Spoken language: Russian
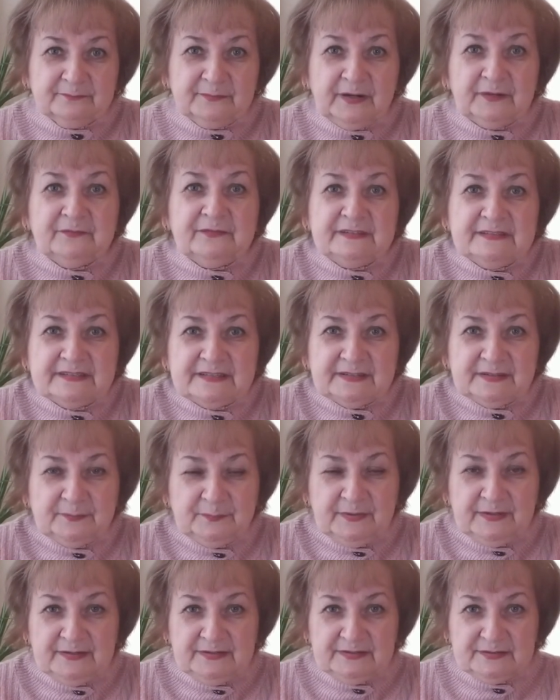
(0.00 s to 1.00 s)
повысят
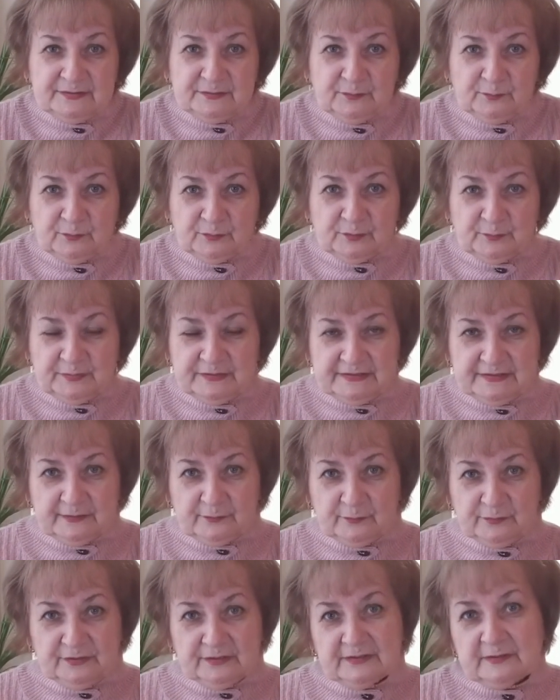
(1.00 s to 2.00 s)
пенсию, может быть, я
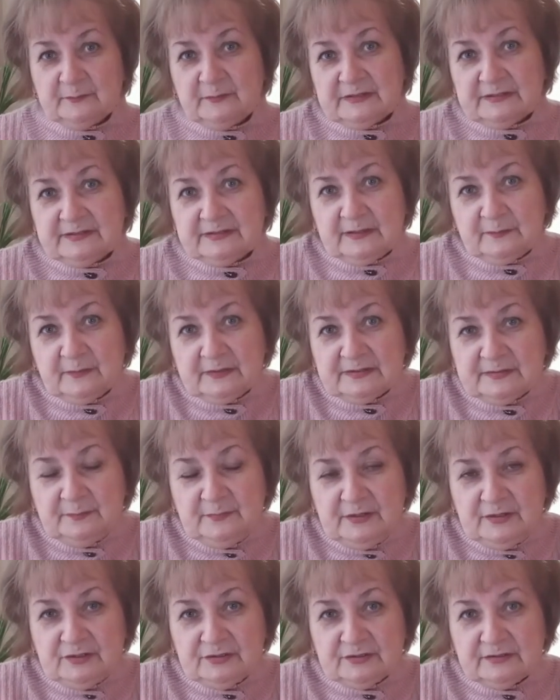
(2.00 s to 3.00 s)
у них там
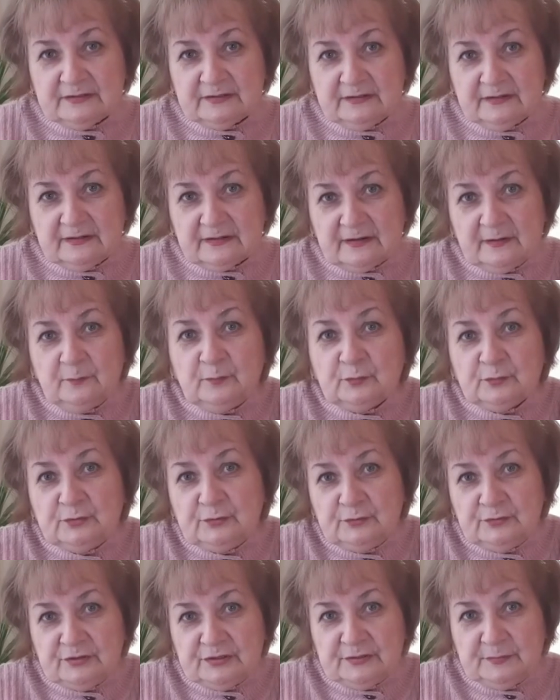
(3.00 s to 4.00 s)
отмечена как
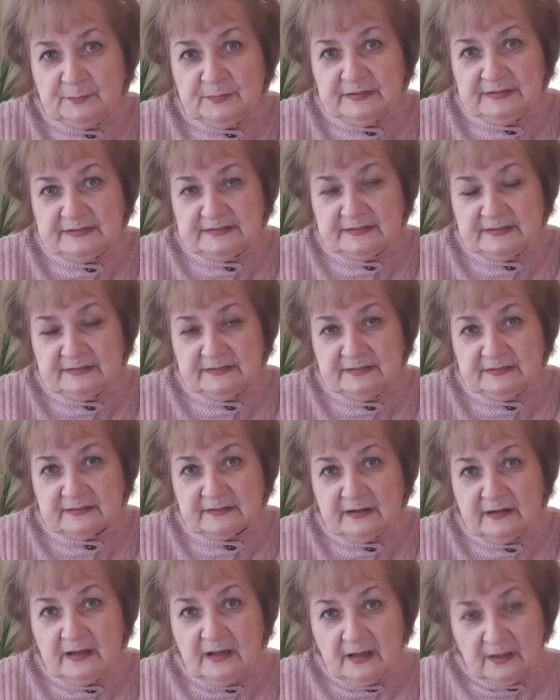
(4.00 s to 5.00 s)
работающий
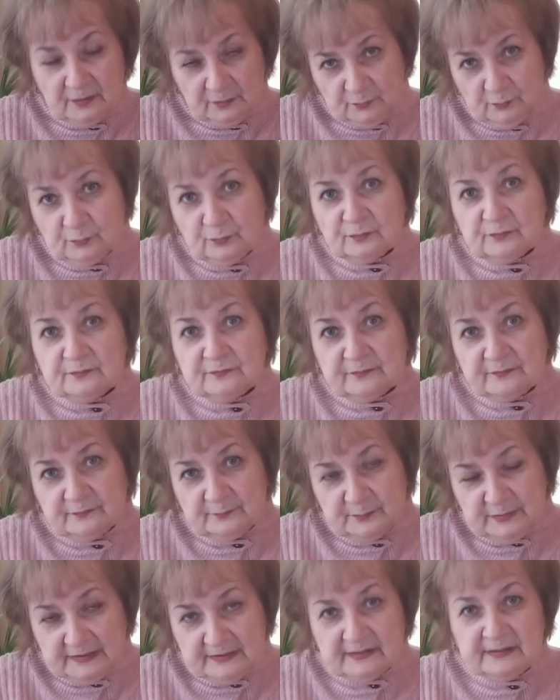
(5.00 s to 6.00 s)
пенсионер. Ну,
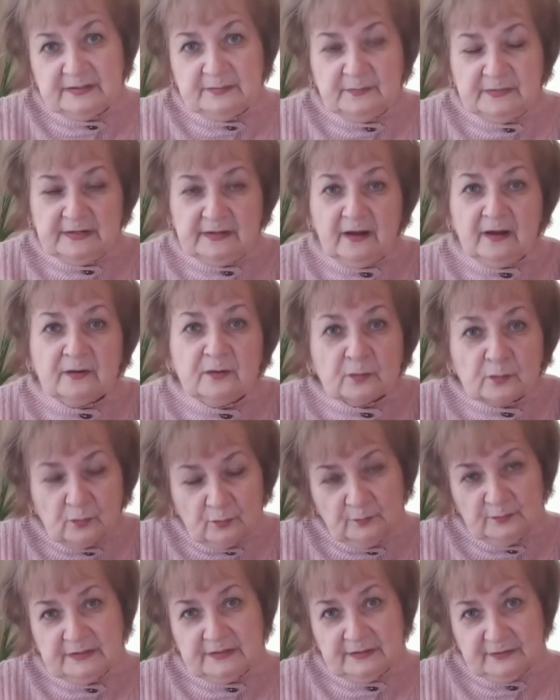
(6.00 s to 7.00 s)
по крайней мере,
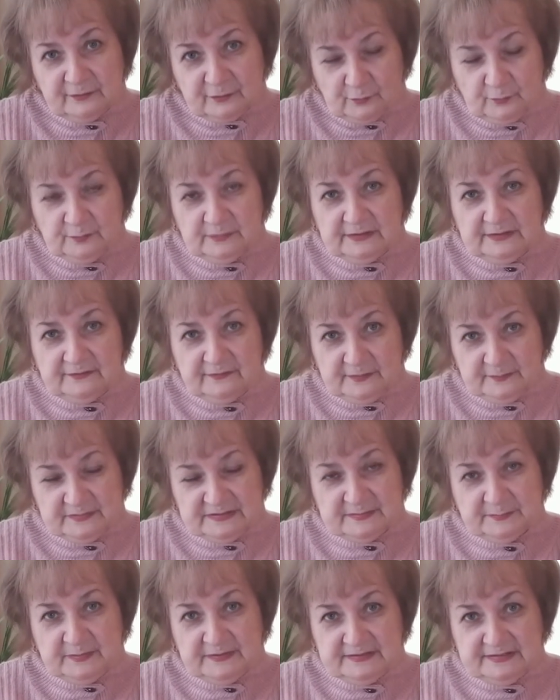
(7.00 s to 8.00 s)
огромное-огромное вам
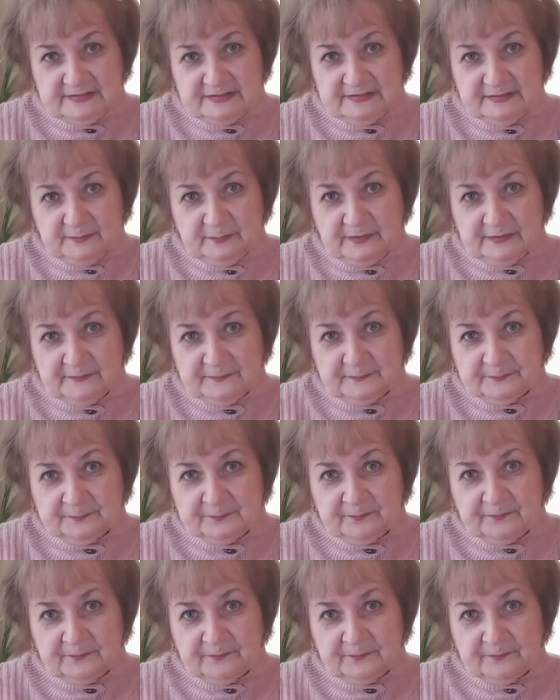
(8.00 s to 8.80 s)
спасибо.